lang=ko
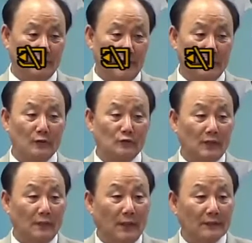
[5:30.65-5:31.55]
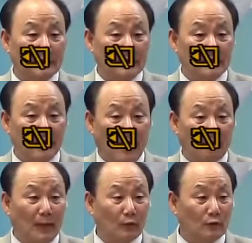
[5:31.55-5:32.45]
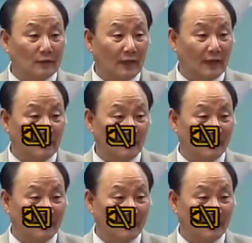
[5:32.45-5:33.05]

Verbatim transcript: 예방 주사를 맞아야 되는데안 맞고 그냥 간 거예요.